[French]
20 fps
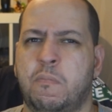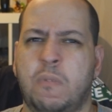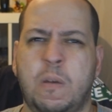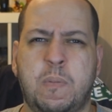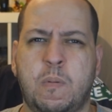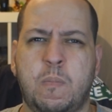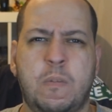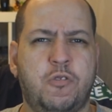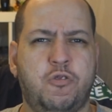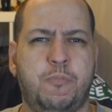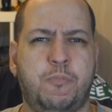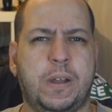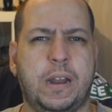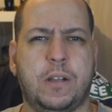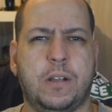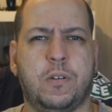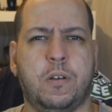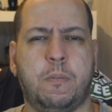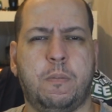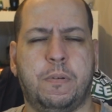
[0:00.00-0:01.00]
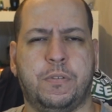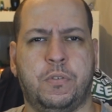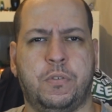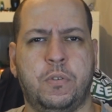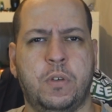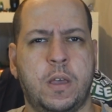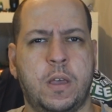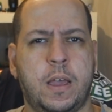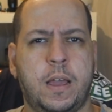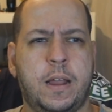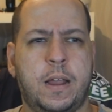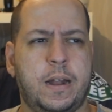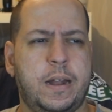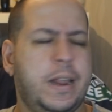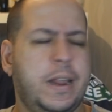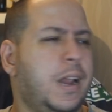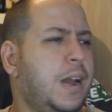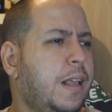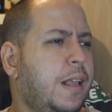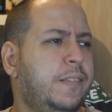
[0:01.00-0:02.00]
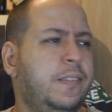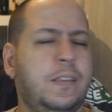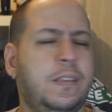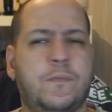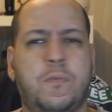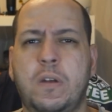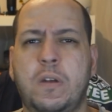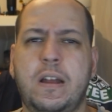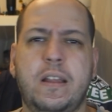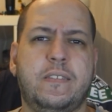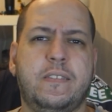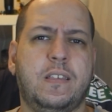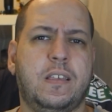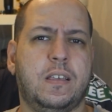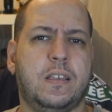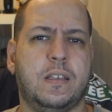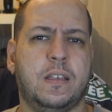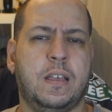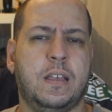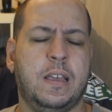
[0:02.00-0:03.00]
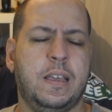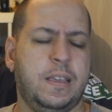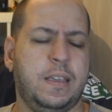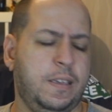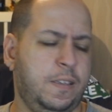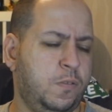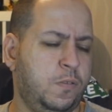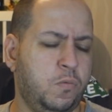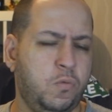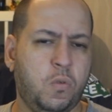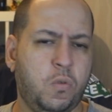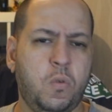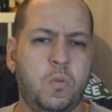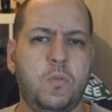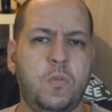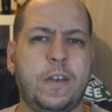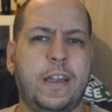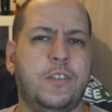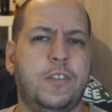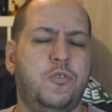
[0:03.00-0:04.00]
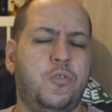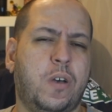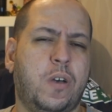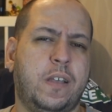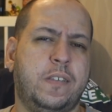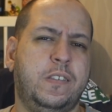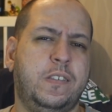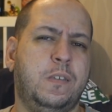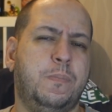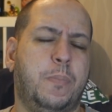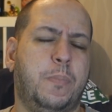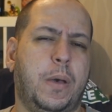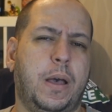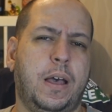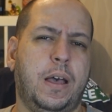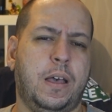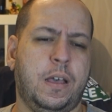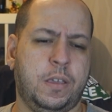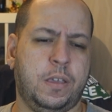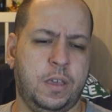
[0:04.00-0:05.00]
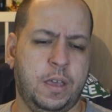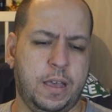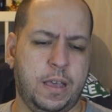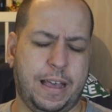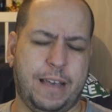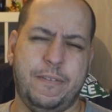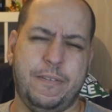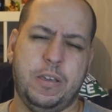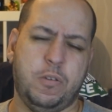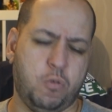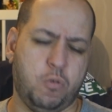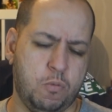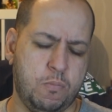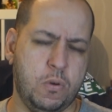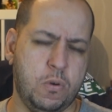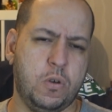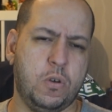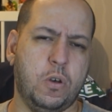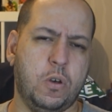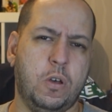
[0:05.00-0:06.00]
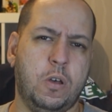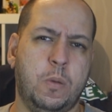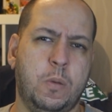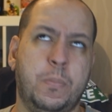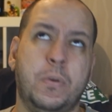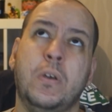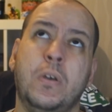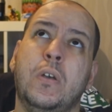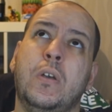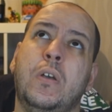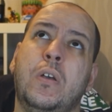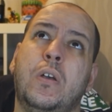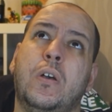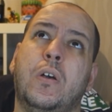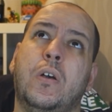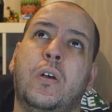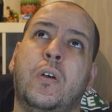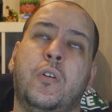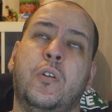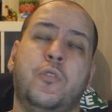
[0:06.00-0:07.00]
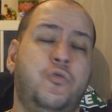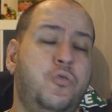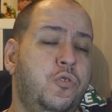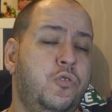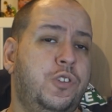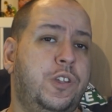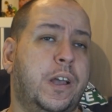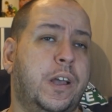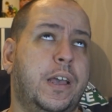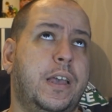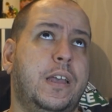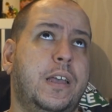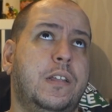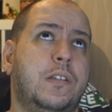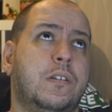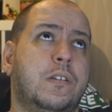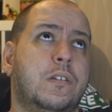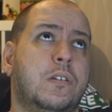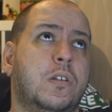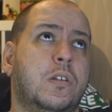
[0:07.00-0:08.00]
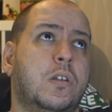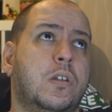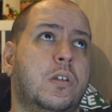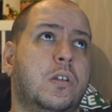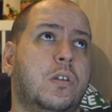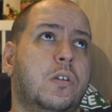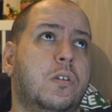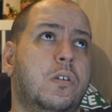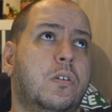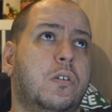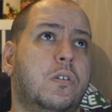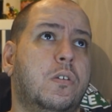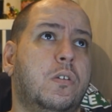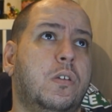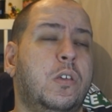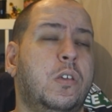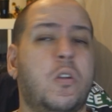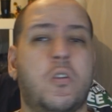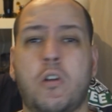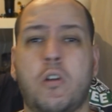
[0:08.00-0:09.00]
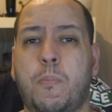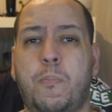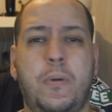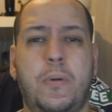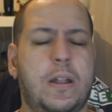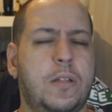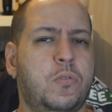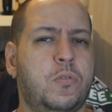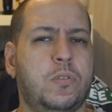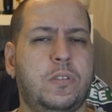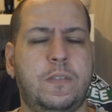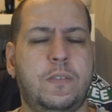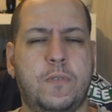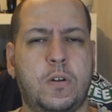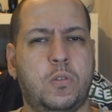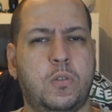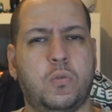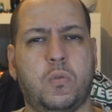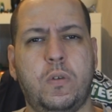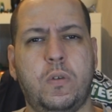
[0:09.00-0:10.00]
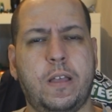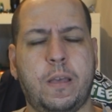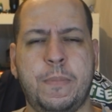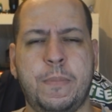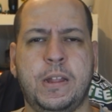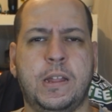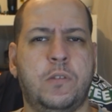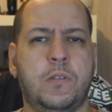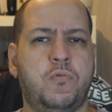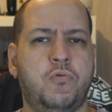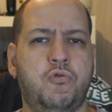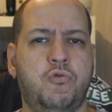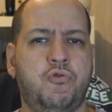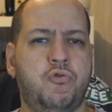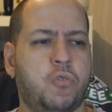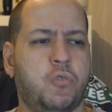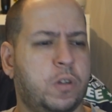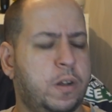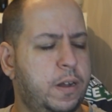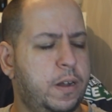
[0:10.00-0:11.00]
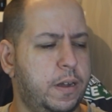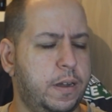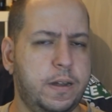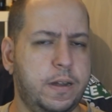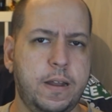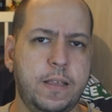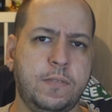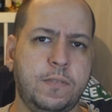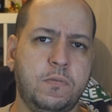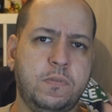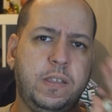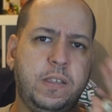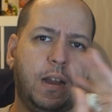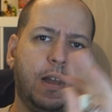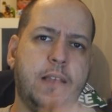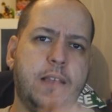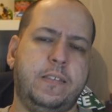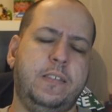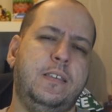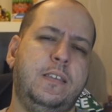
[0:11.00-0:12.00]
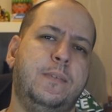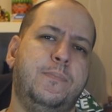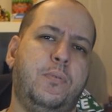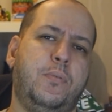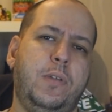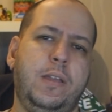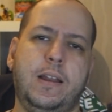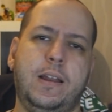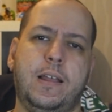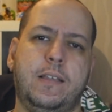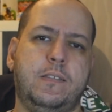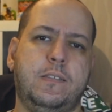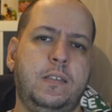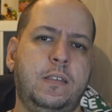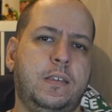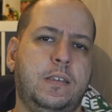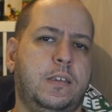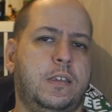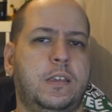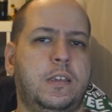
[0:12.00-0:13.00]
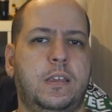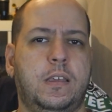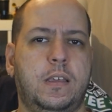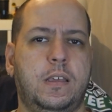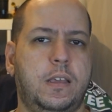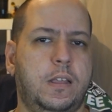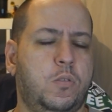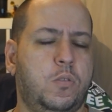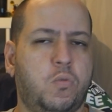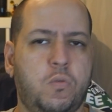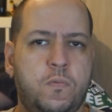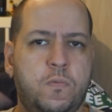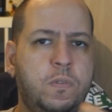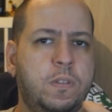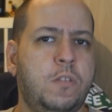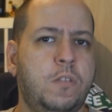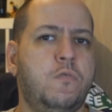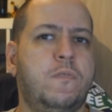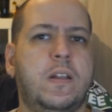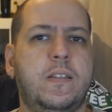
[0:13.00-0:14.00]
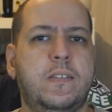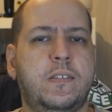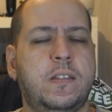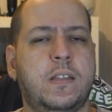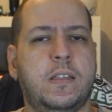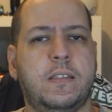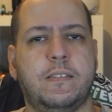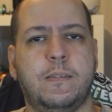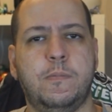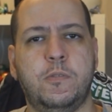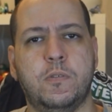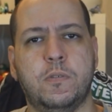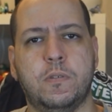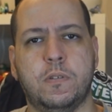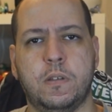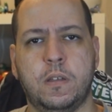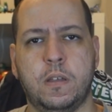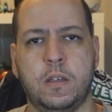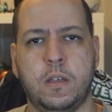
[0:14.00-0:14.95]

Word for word: Moi, pour moi, je suis pas d'accord parce que les classiques, faut les laisser. Ils sont trop avec Jurassic Park, avec Robocop, euh, Just Dread. y euh, a encore plein d'autres, ils veulent trop les remettre à bout du jour. Laissons ces classiques pour les classiques et trouvons des nouvelles idées, c'est mieux.